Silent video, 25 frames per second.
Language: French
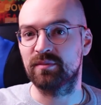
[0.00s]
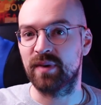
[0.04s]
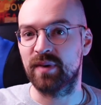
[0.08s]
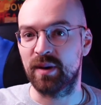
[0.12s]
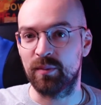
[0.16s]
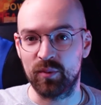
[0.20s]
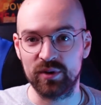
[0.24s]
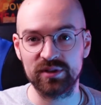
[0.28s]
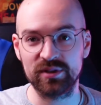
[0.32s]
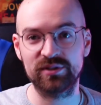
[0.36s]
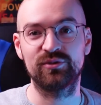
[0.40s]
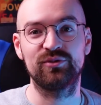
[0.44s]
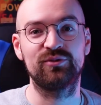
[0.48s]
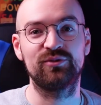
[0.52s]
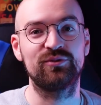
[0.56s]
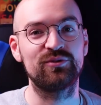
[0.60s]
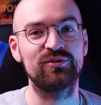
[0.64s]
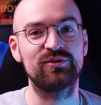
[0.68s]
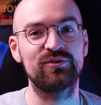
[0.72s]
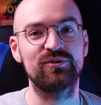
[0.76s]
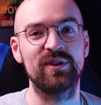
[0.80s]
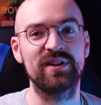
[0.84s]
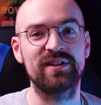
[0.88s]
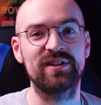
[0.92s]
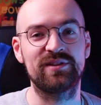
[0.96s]
bah, moi, ce que je vous
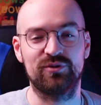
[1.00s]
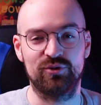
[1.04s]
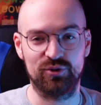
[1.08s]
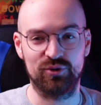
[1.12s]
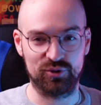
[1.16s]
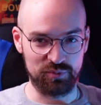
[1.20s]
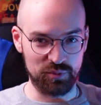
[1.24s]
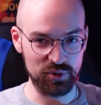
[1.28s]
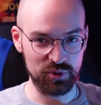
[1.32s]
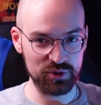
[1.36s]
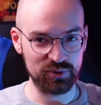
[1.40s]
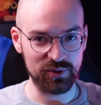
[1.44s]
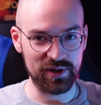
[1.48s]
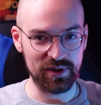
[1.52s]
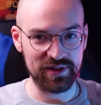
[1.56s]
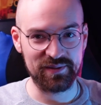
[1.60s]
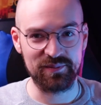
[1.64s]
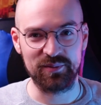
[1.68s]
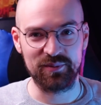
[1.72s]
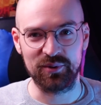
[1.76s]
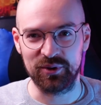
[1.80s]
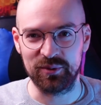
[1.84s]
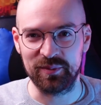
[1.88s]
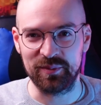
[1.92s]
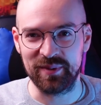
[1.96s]
souhaite, ce que je me souhaite
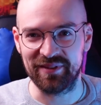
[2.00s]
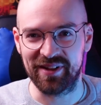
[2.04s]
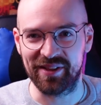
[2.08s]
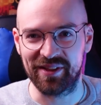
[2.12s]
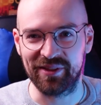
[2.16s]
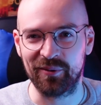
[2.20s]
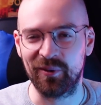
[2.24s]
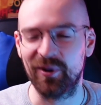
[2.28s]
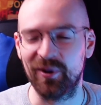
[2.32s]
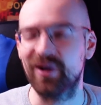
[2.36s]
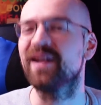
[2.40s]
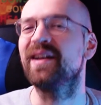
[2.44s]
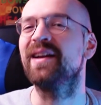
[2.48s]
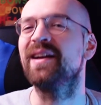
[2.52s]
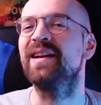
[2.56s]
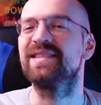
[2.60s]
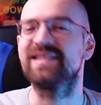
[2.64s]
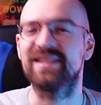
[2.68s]
pour 2023,